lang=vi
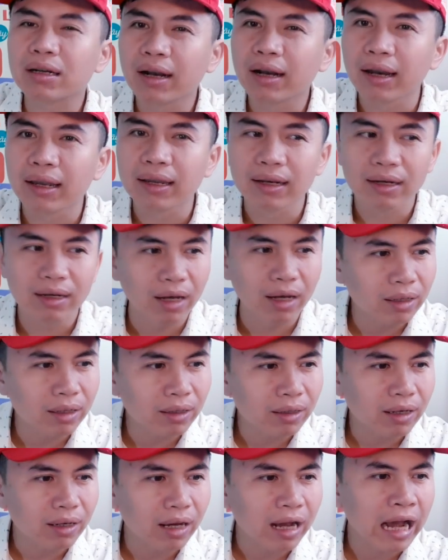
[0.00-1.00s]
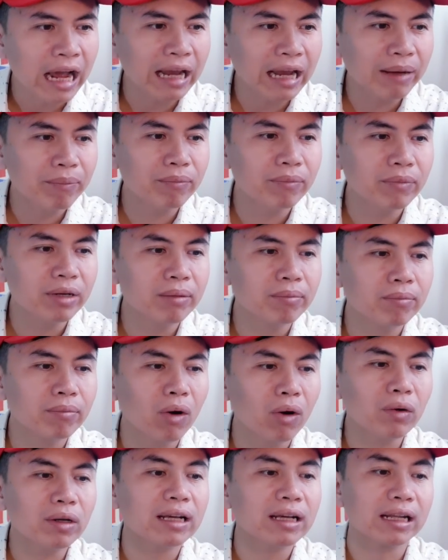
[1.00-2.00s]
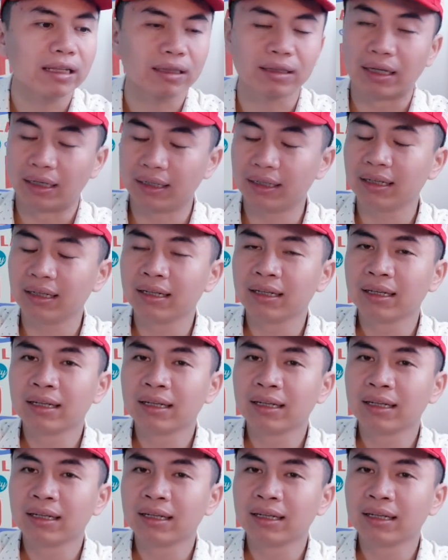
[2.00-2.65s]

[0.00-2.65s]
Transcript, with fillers: kỳ lớn 21.000 tỷ